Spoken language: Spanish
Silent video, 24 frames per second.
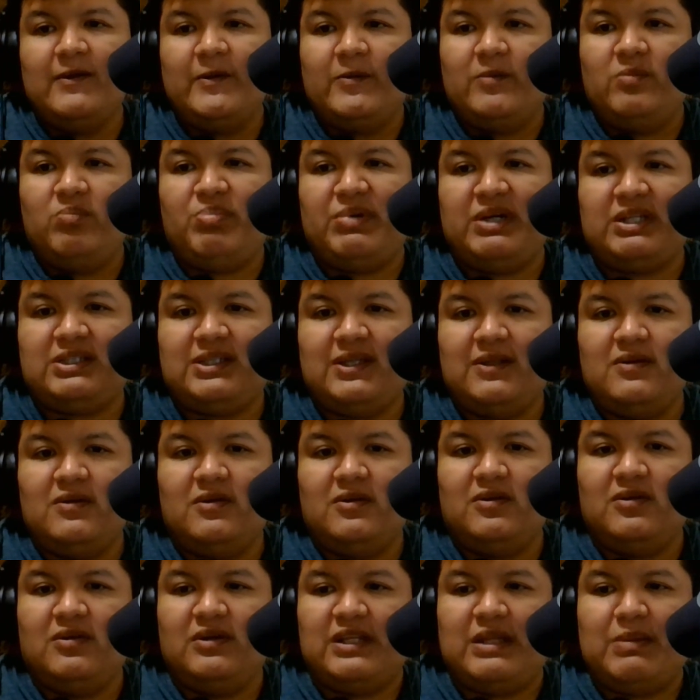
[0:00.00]
un
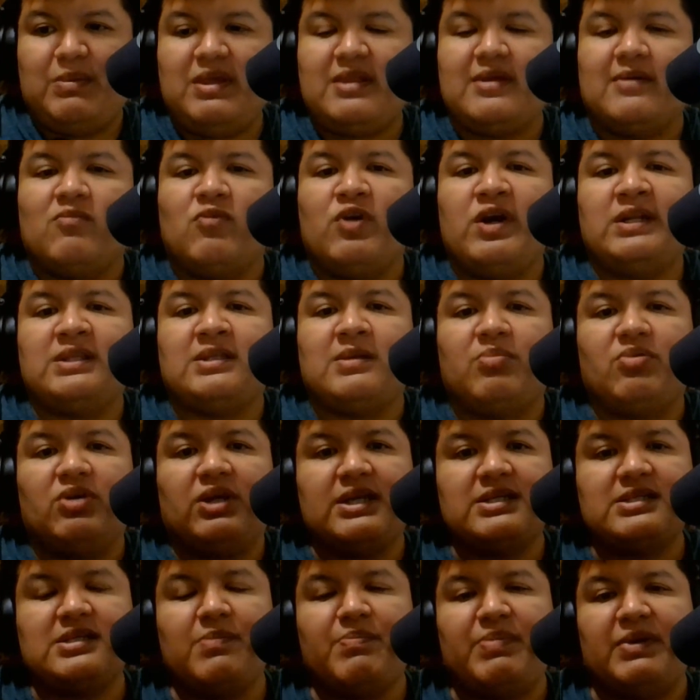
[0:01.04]
partido de vida o muerte,
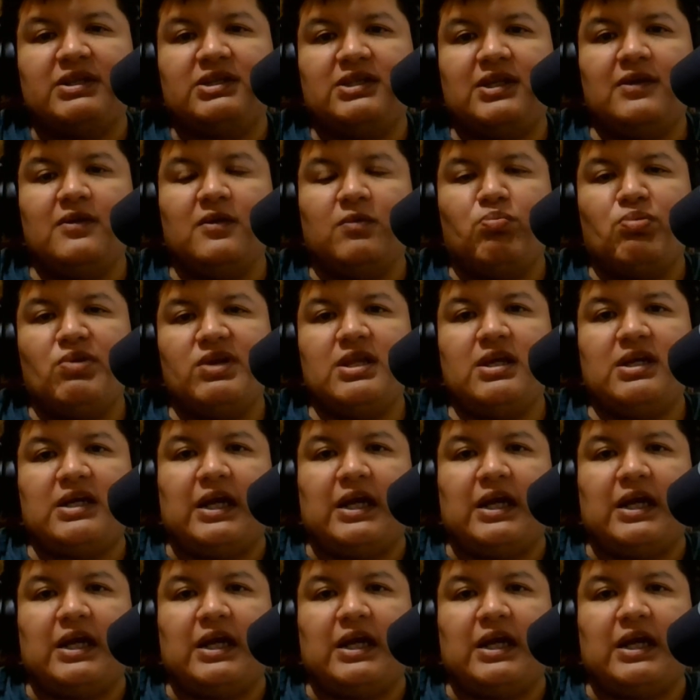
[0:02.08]
porque este partido puede